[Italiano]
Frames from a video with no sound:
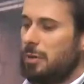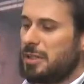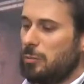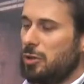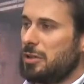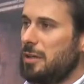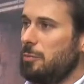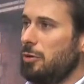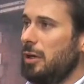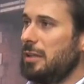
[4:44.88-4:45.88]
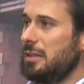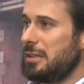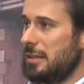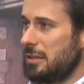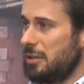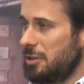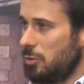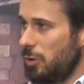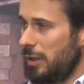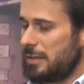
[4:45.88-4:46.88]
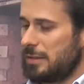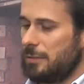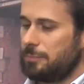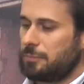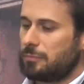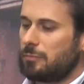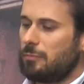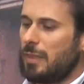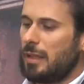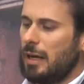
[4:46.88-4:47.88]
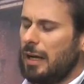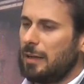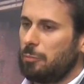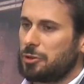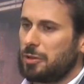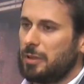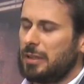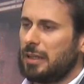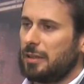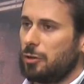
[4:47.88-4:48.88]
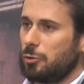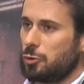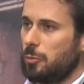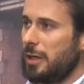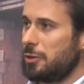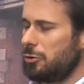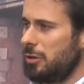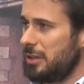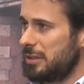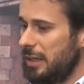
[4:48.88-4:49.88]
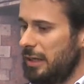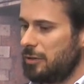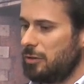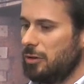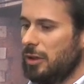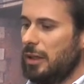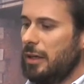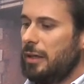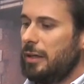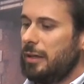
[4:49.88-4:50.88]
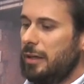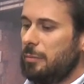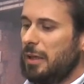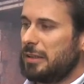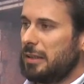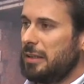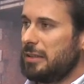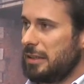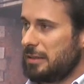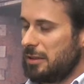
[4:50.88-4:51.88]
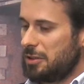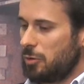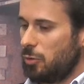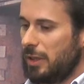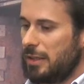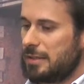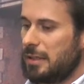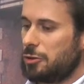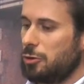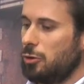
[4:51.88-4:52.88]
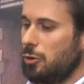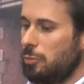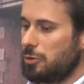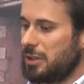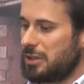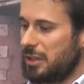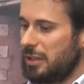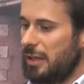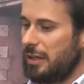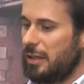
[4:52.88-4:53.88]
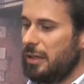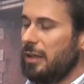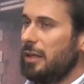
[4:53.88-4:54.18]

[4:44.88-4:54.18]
Pensiamo ad esempio alle distanze di sicurezza, alla possibilità di consumare solo all'esterno, eh, mantenere distanze di sicurezza, solo con posti a sedere,